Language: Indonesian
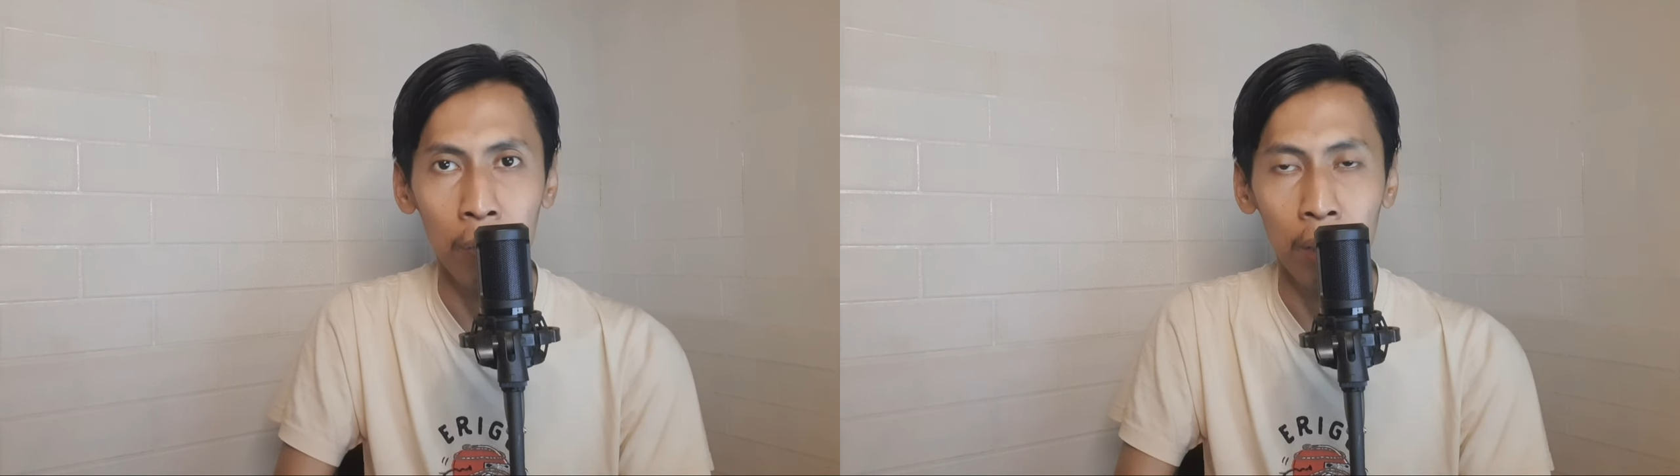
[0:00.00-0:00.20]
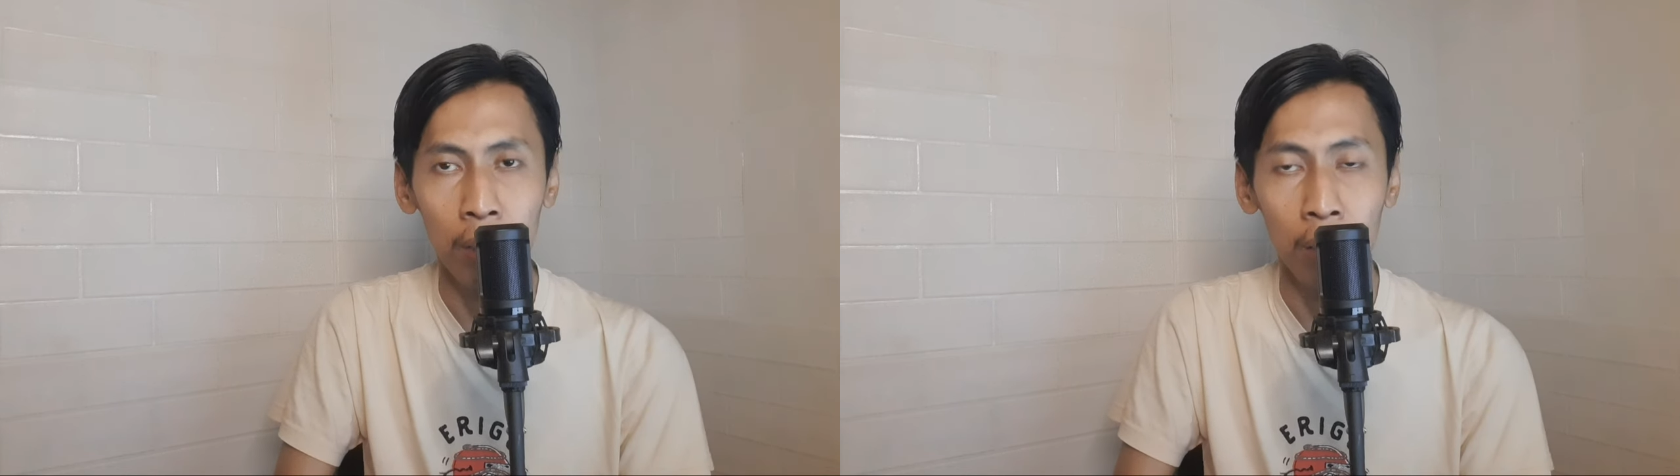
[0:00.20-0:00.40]

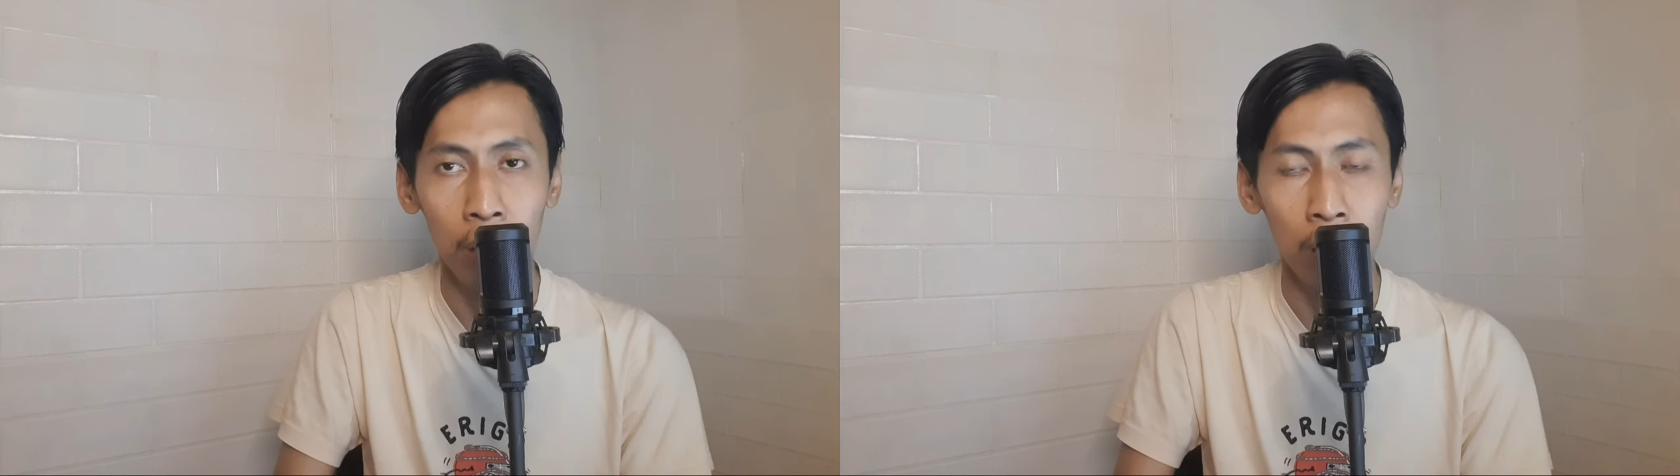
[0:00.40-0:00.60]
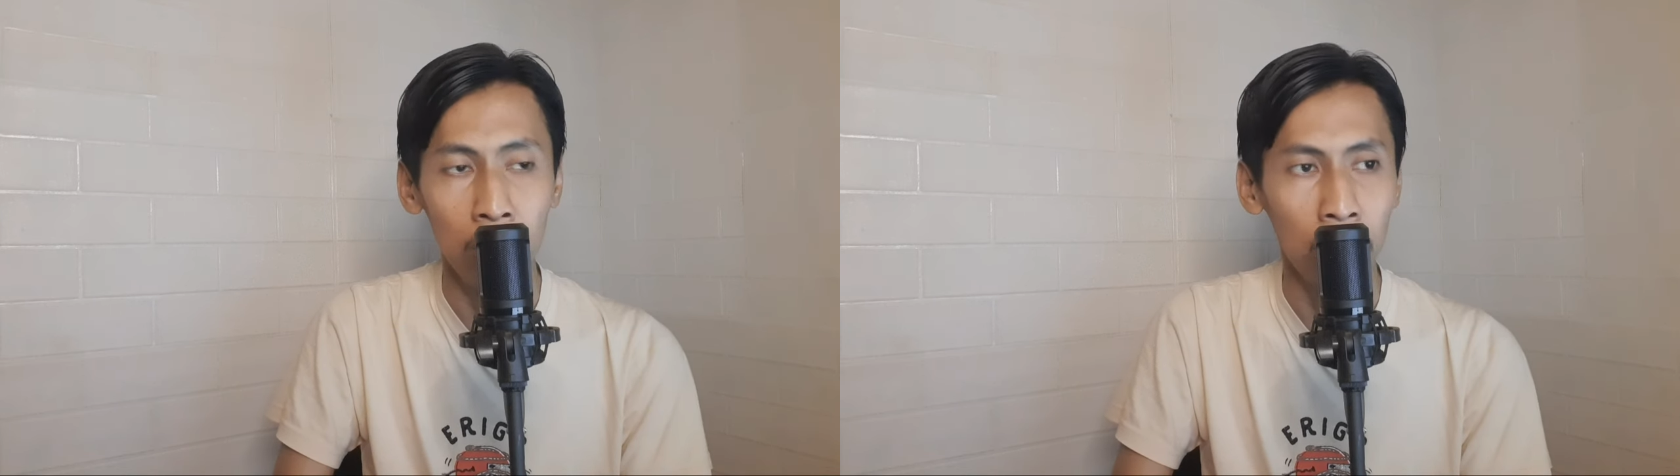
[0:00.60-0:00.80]
Ivan
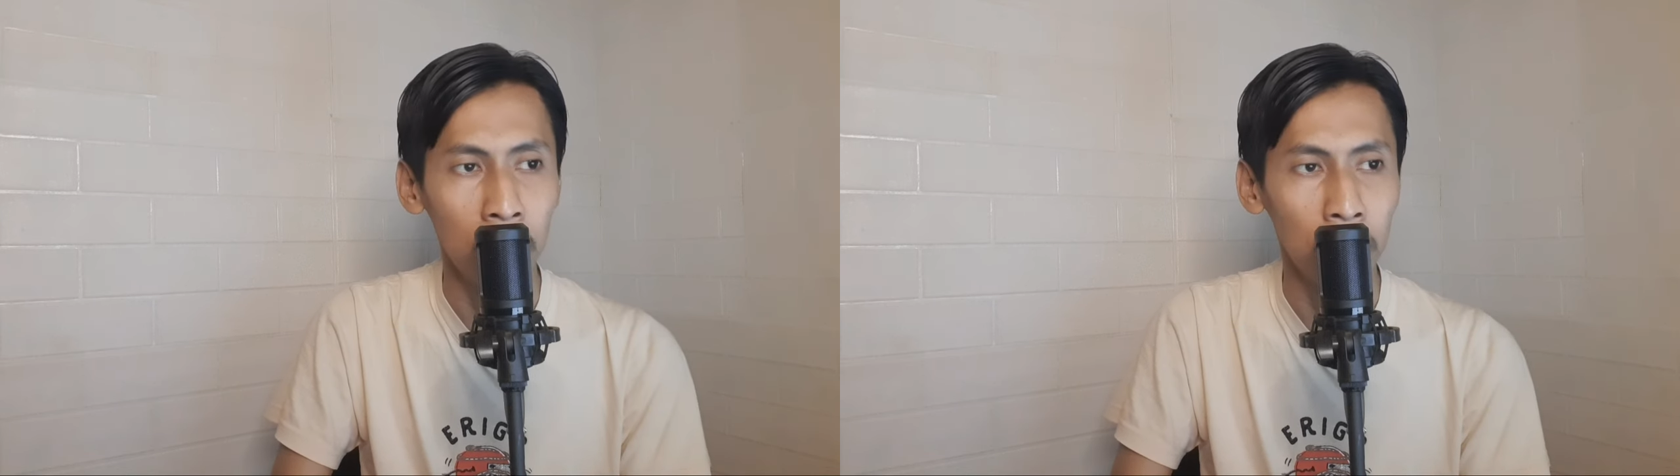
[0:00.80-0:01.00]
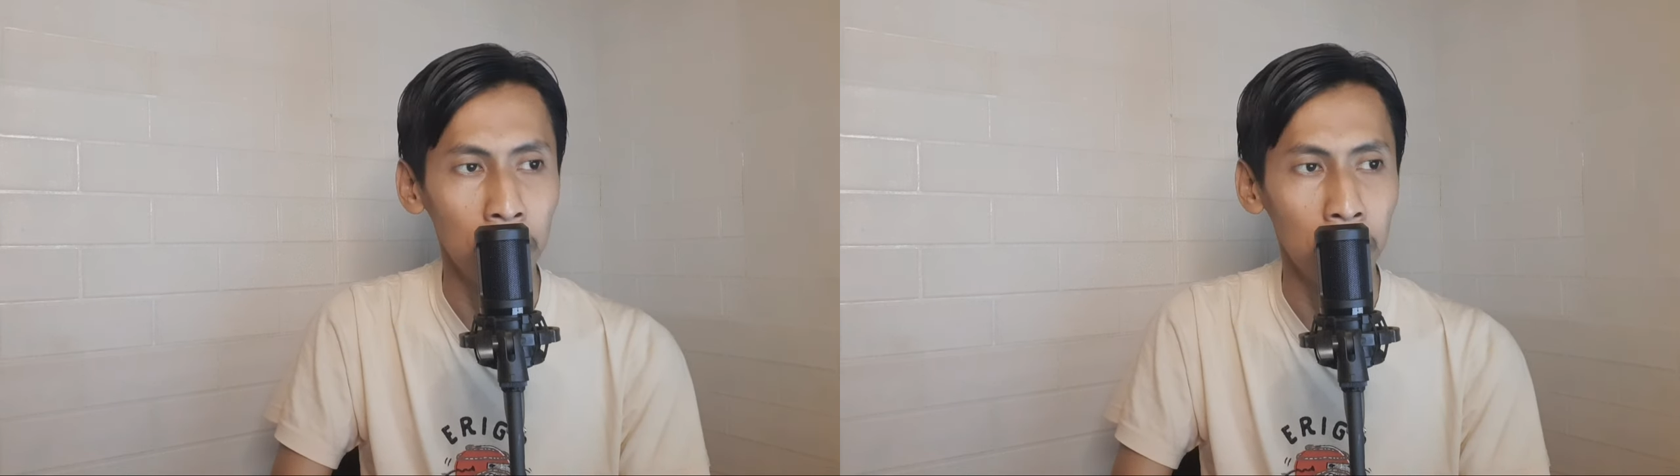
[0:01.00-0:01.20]
Jenner
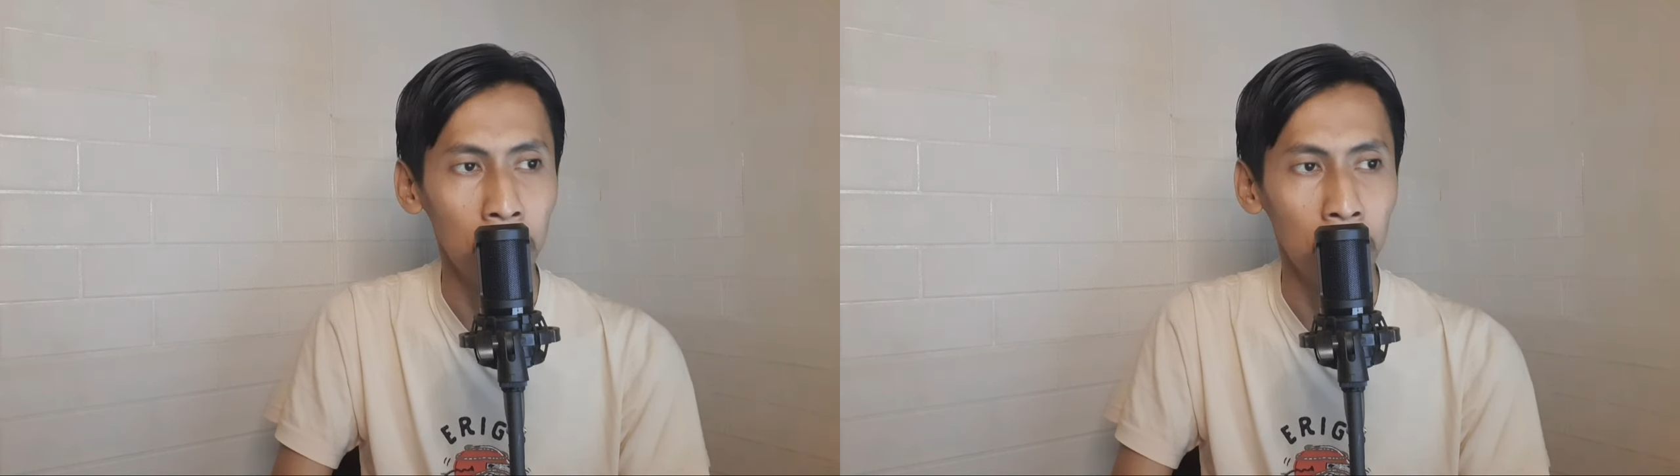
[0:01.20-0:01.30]
yang